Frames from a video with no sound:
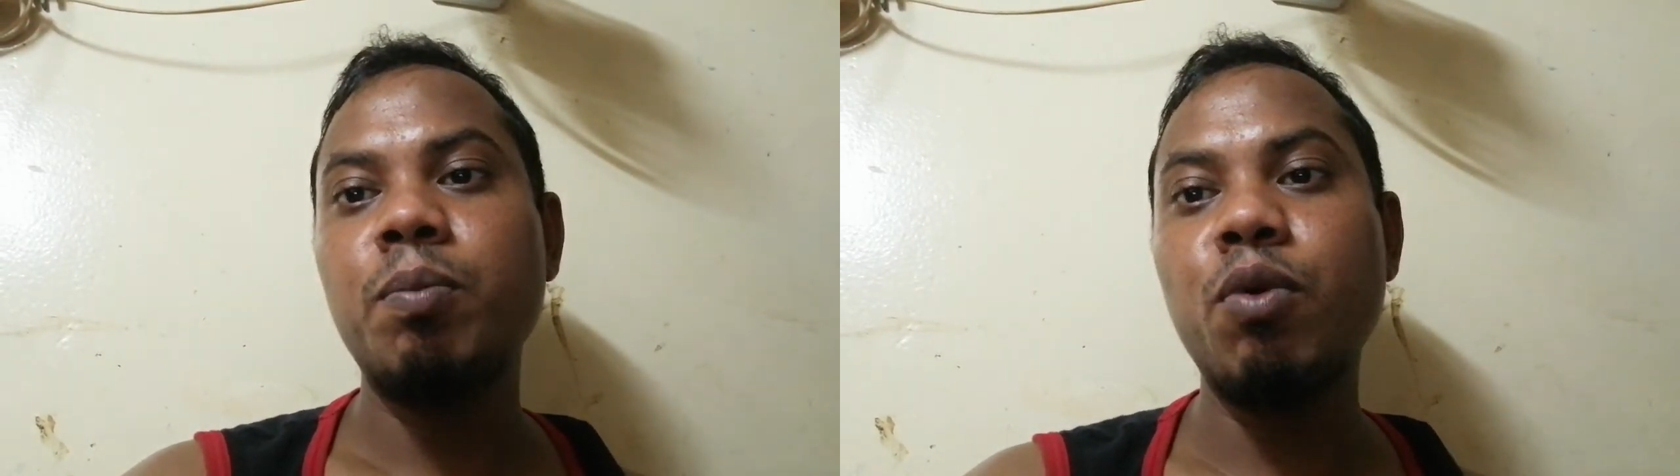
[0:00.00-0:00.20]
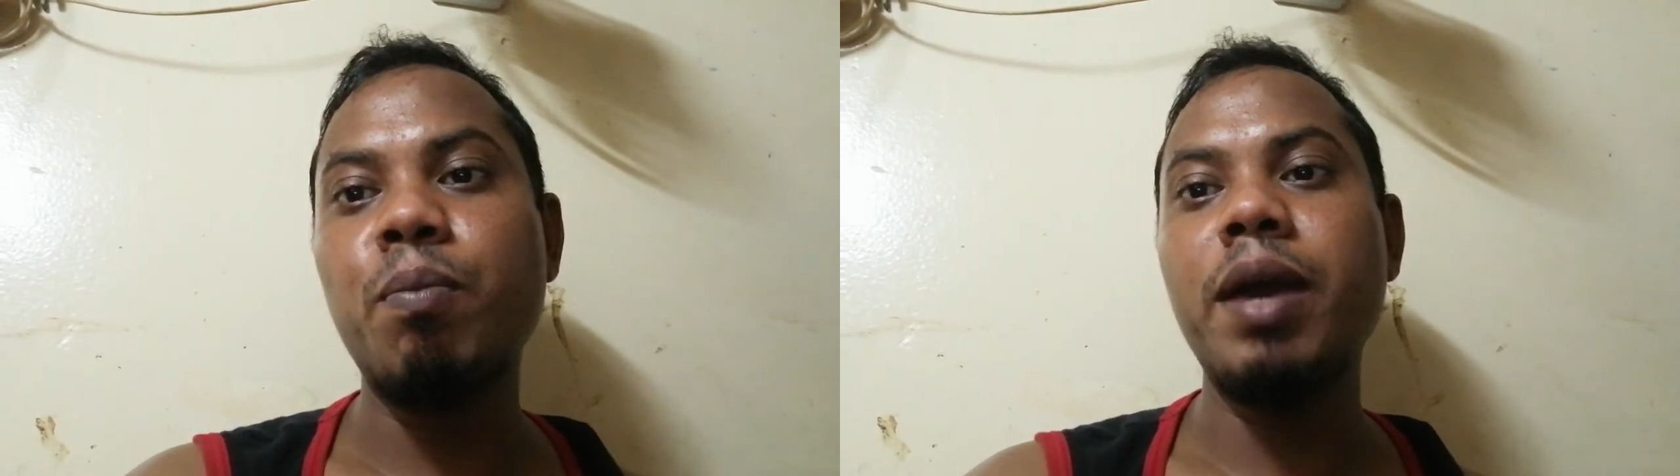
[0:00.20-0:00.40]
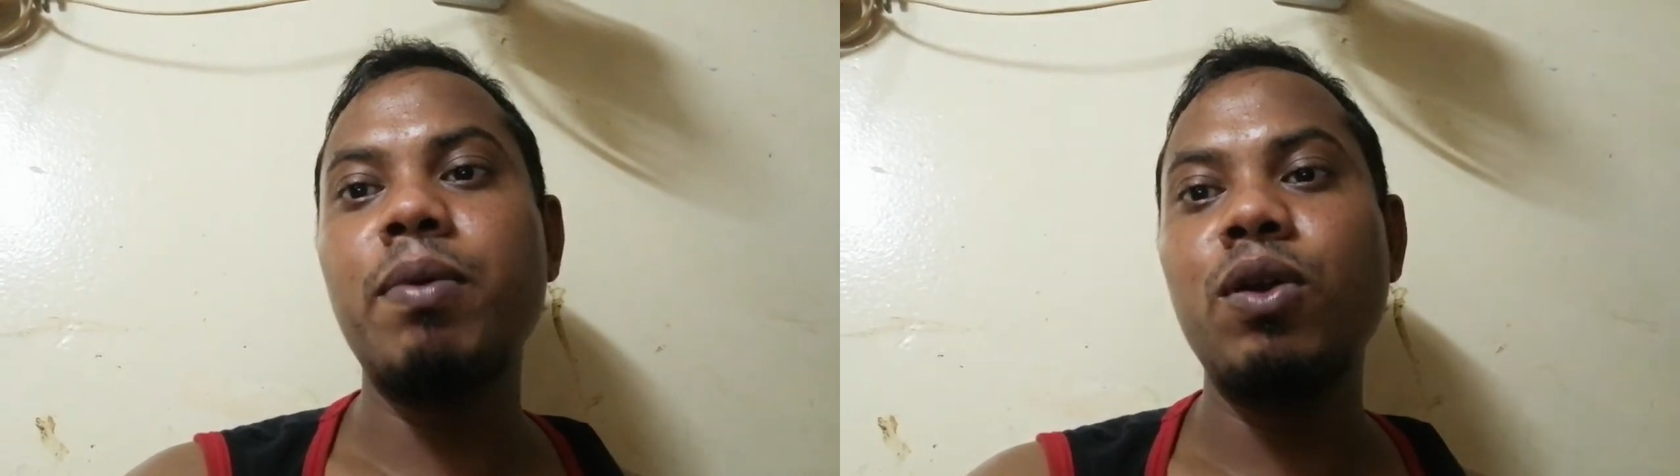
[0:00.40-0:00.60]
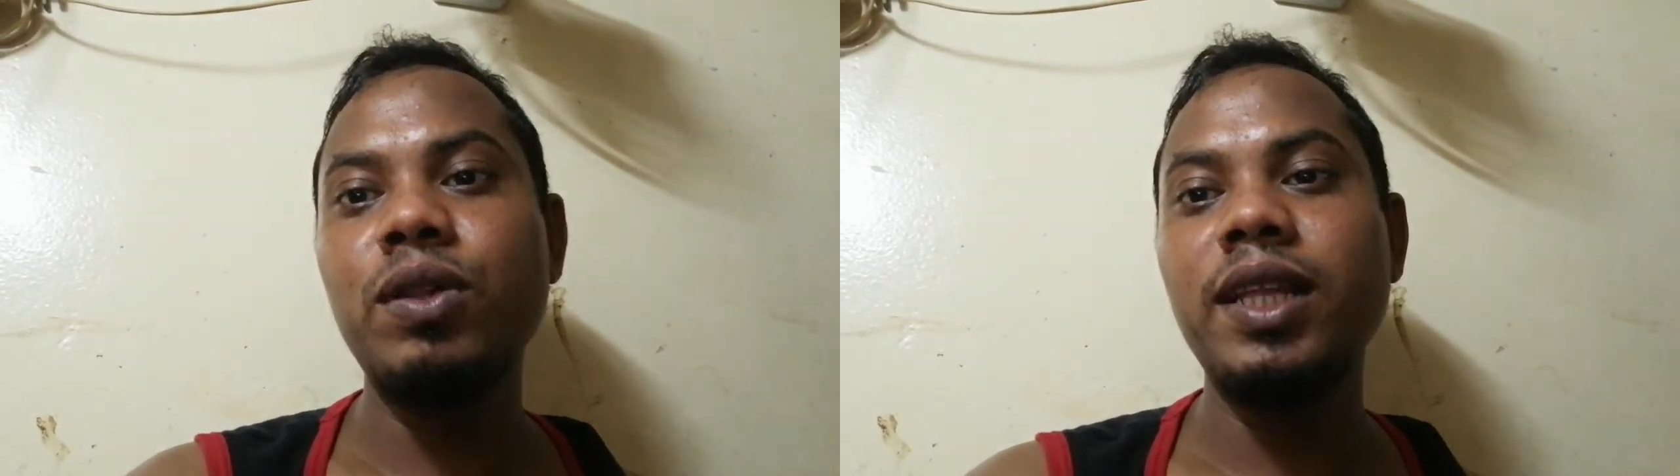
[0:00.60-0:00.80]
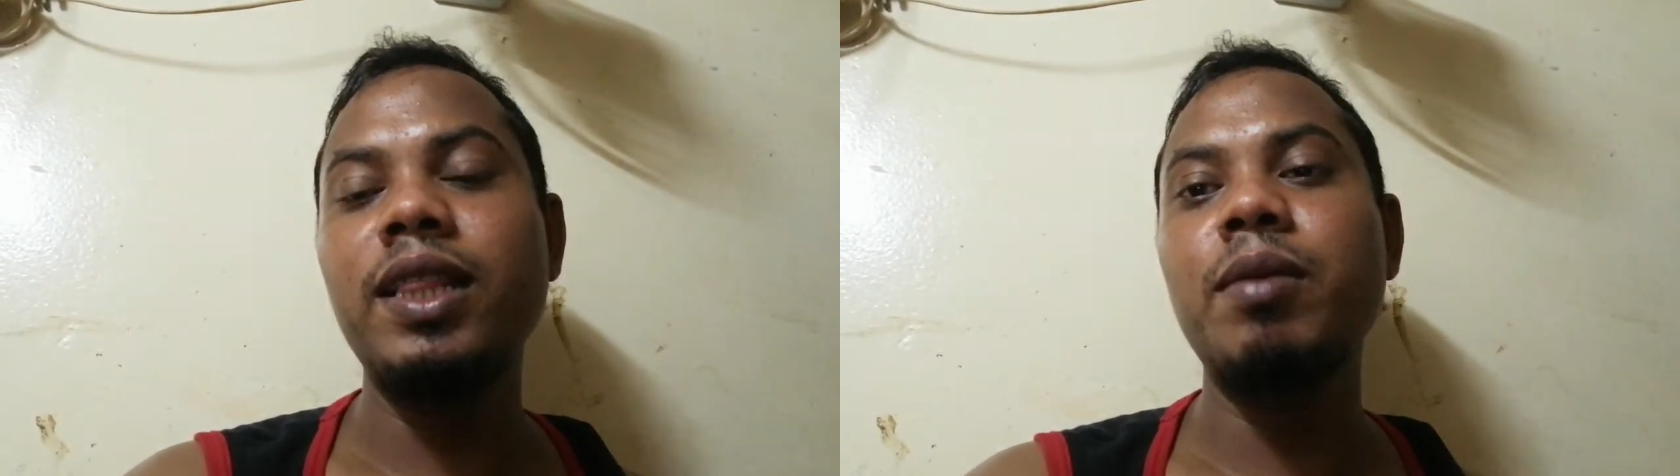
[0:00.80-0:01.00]
मुंबई
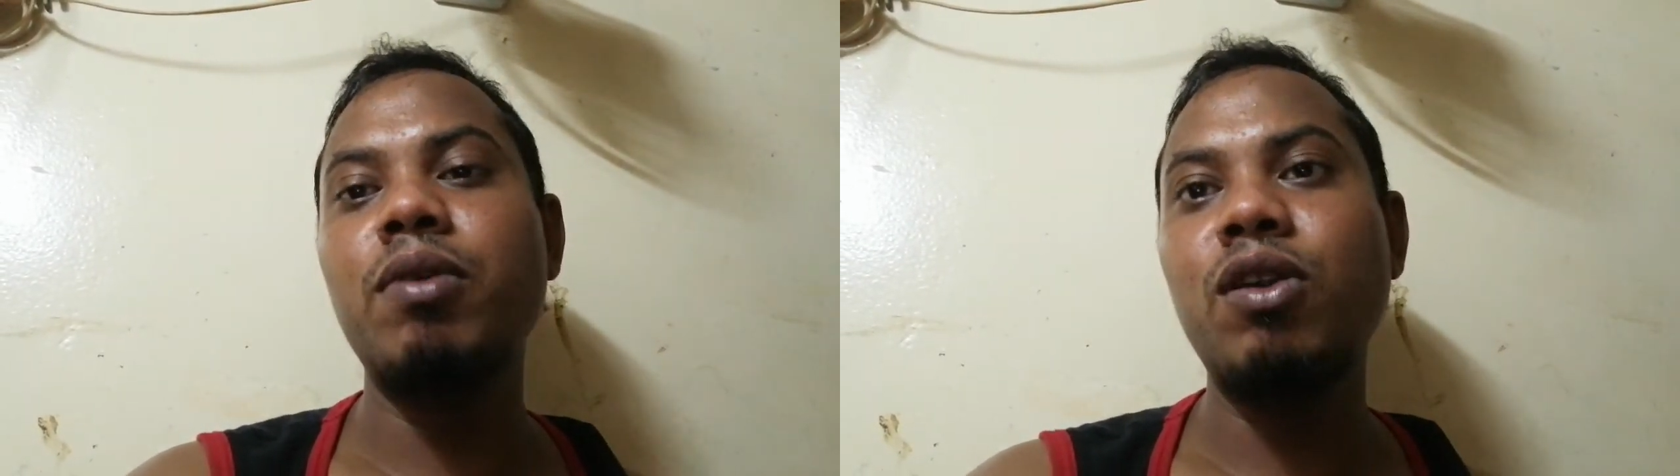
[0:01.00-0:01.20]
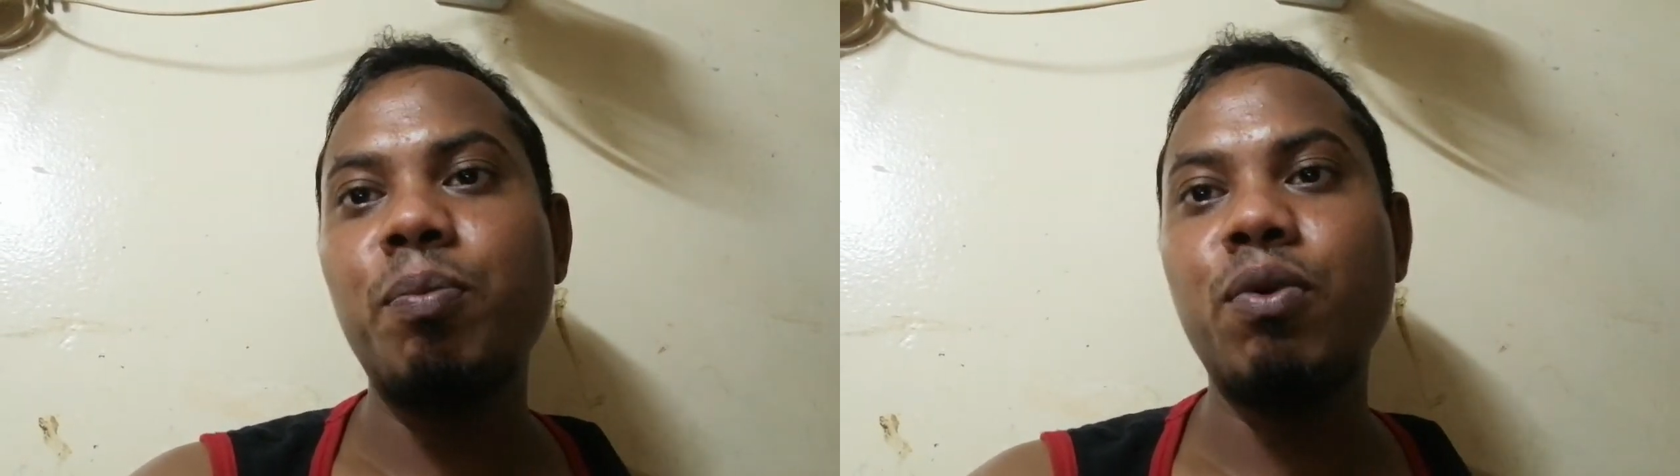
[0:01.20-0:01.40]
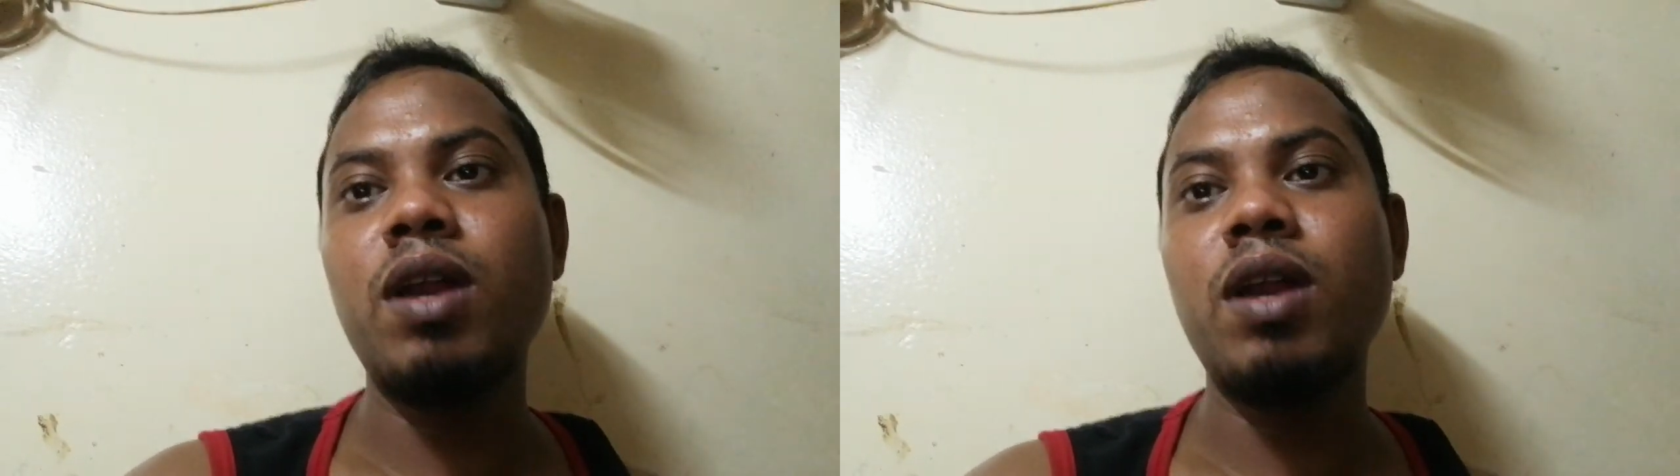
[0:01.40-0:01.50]
बोलो दिल्ली बोलो